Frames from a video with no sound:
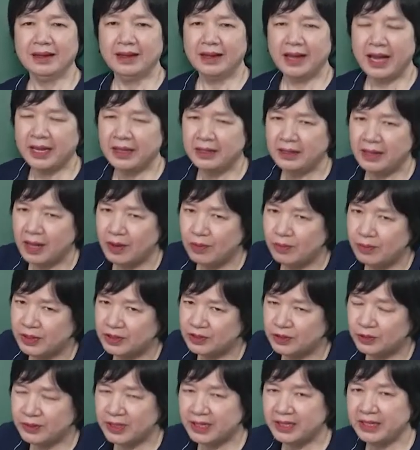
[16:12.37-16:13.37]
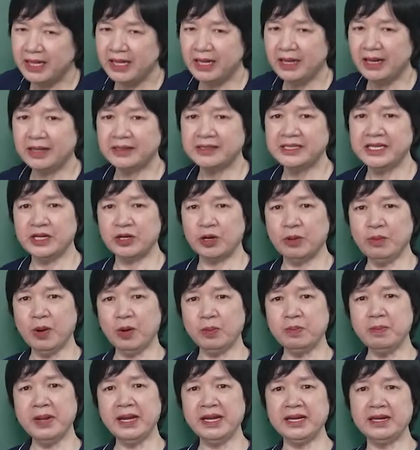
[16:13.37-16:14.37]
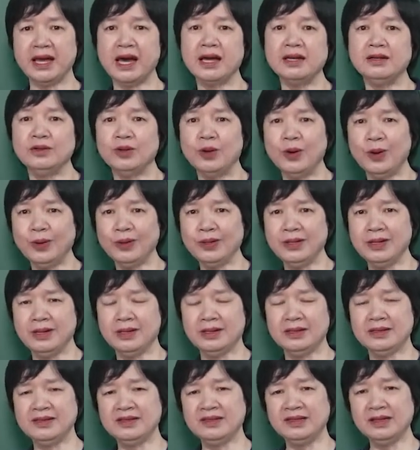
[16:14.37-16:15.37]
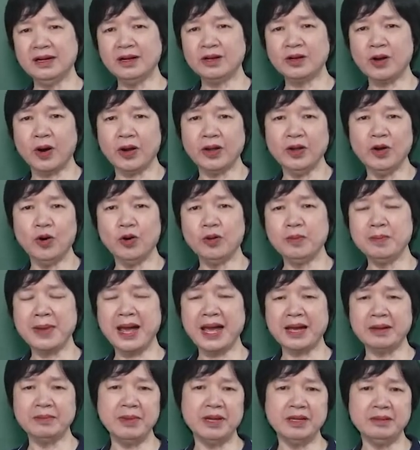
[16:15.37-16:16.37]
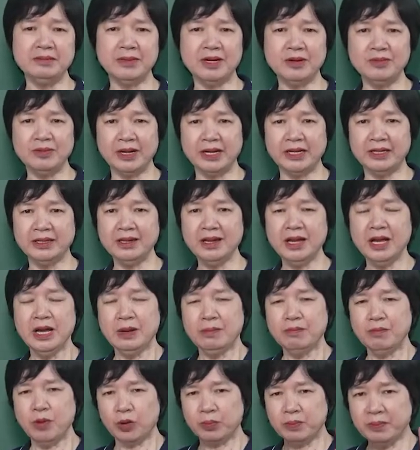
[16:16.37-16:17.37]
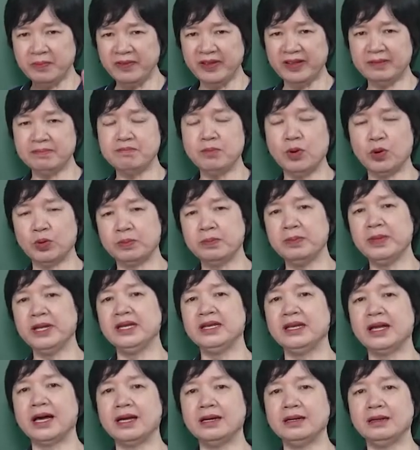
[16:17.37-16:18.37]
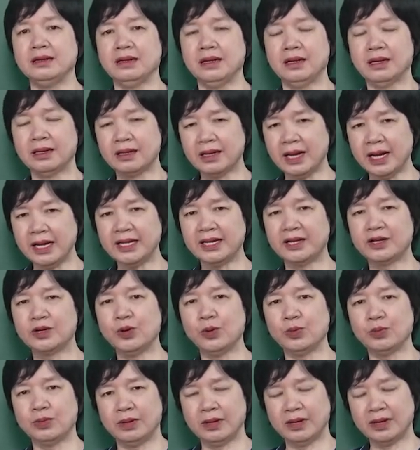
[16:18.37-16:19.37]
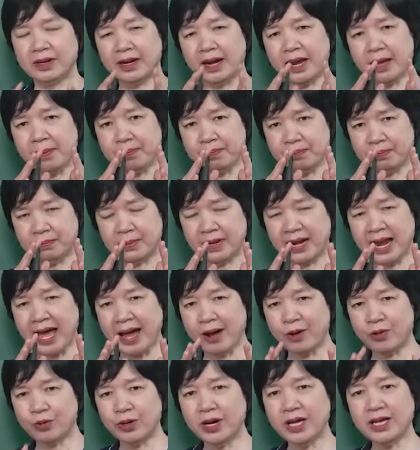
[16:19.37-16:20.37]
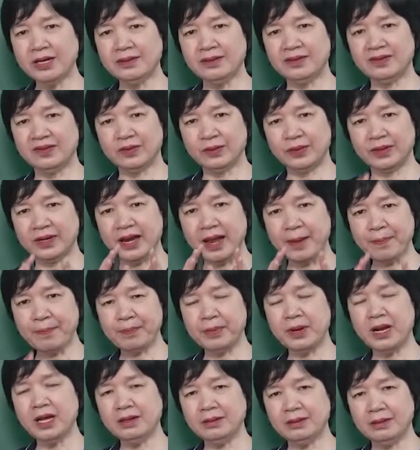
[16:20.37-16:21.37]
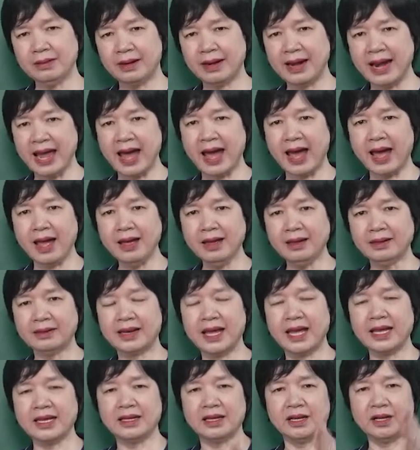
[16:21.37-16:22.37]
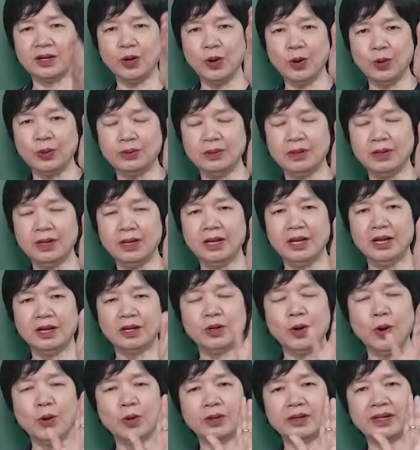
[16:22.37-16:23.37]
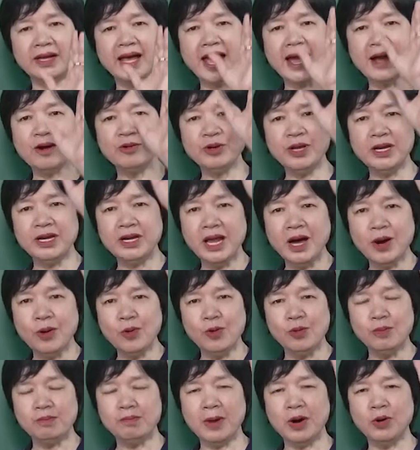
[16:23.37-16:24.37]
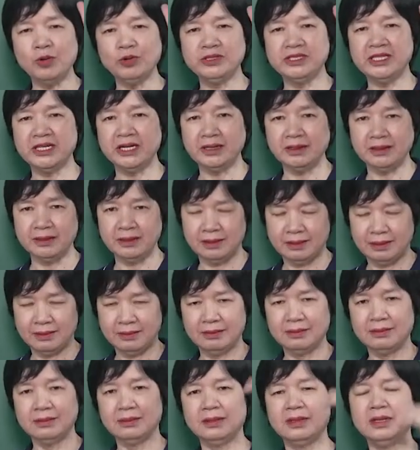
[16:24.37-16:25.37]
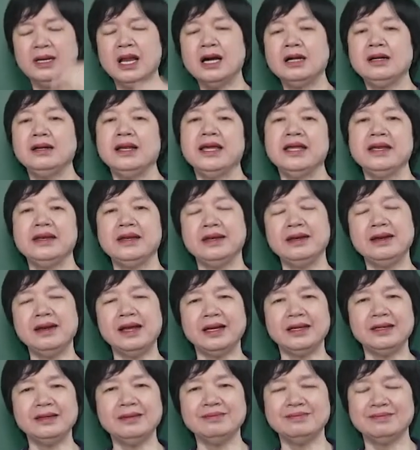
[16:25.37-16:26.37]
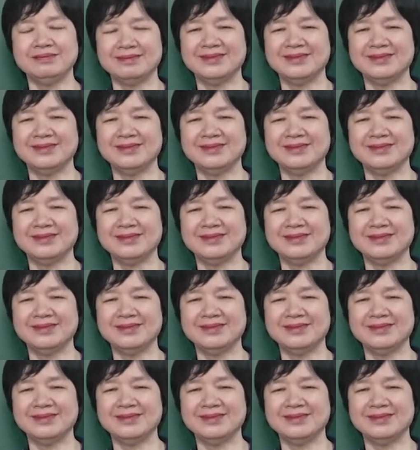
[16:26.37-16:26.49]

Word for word: Hành động mà chúng ta thấy là chỉ có một mình thần thôi, giữa cõi hỗn mang mênh mông ấy, một, vị, một mình thần cậy cục, đắp, đào đất rồi đắp đất, đá thành cái cột. Cột cao đến đâu bầu trời nâng lên đến đấy.